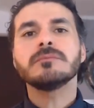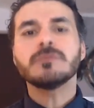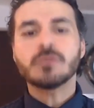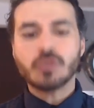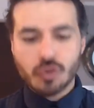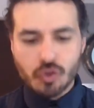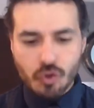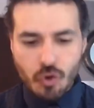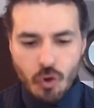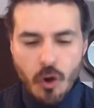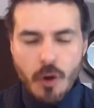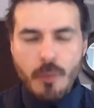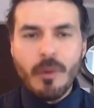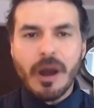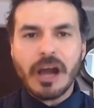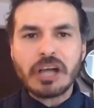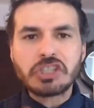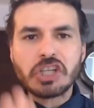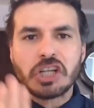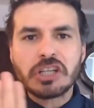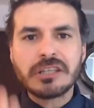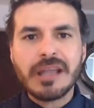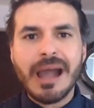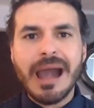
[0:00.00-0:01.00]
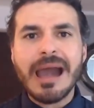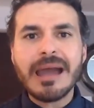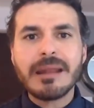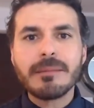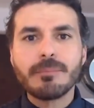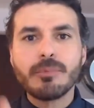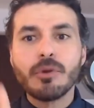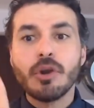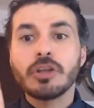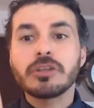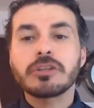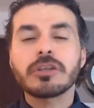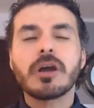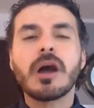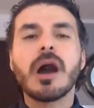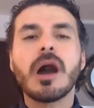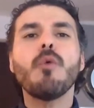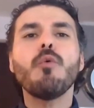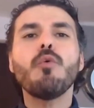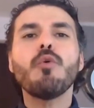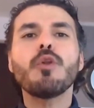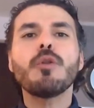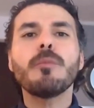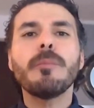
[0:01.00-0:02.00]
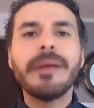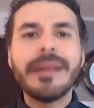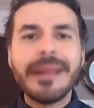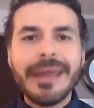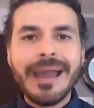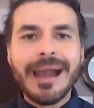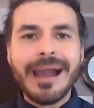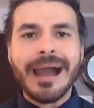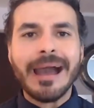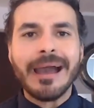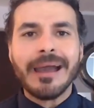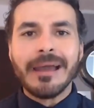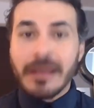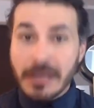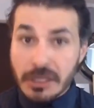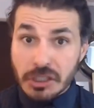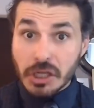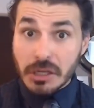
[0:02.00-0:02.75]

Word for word: صوم عشان تحاربه تقوي المناعه